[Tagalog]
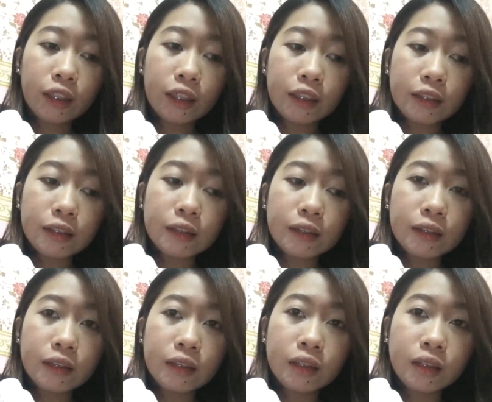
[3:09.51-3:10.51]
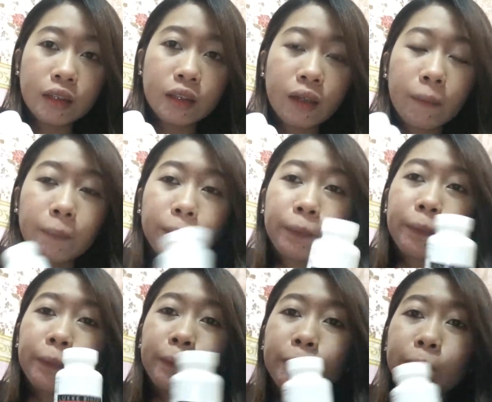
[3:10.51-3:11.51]
is...
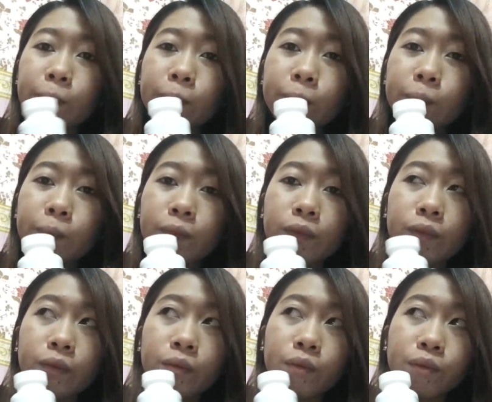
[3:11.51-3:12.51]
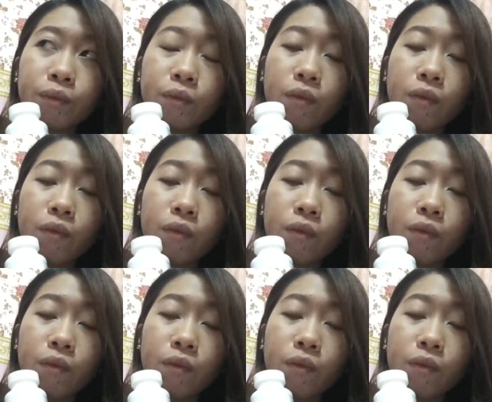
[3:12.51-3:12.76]
Mm,